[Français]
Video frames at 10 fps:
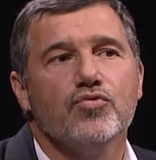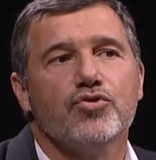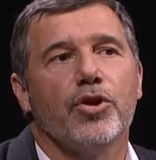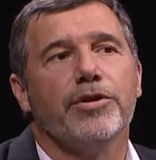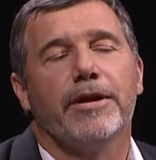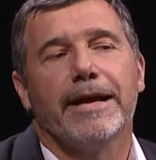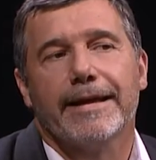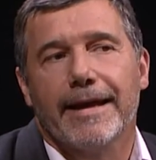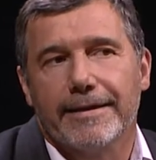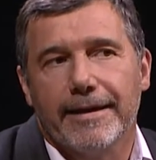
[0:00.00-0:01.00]
ou jeunes dans la
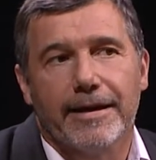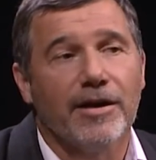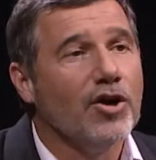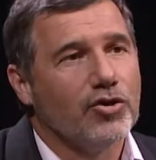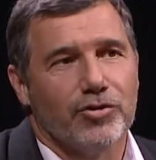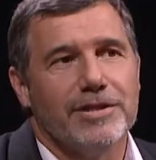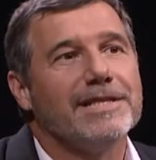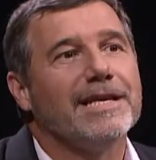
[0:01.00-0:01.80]
carrière Je dis